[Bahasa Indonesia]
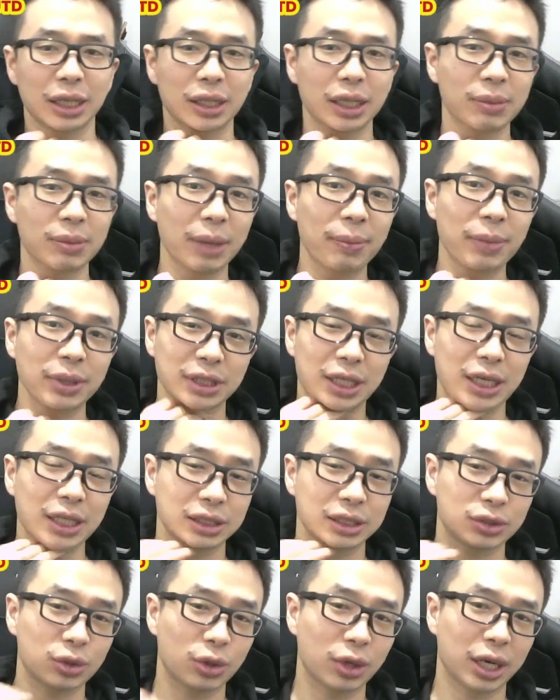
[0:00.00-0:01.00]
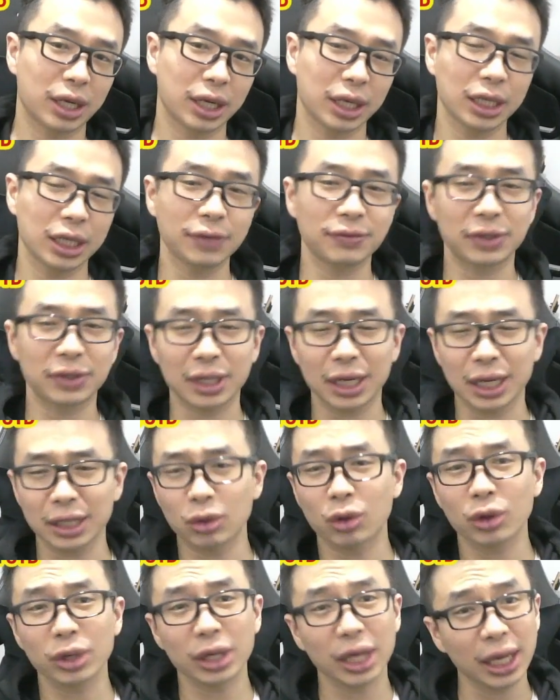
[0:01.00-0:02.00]
ya Kim BP sangat strong hari ini Ferran
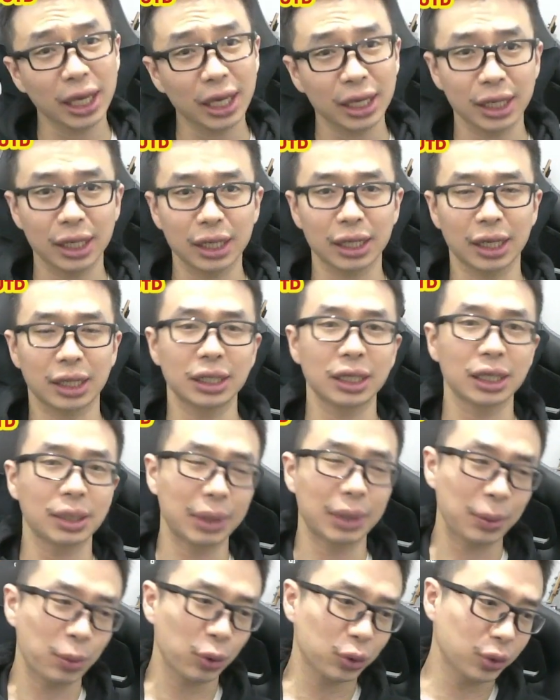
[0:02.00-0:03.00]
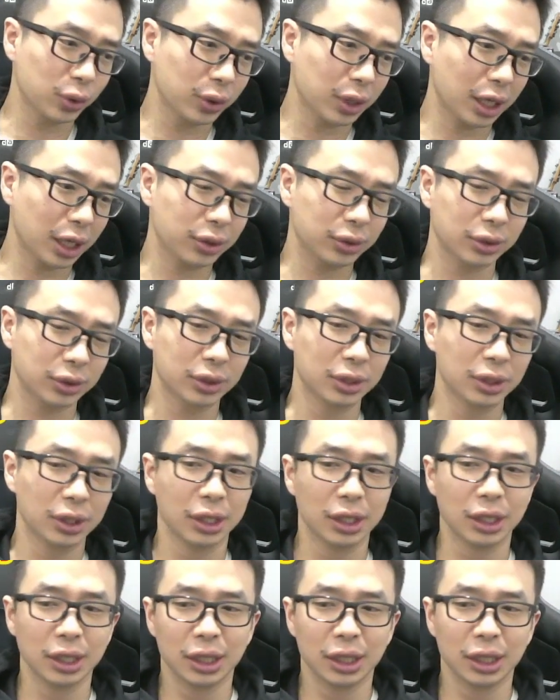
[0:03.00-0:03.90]
oke okay, ya karena gimana pun juga itu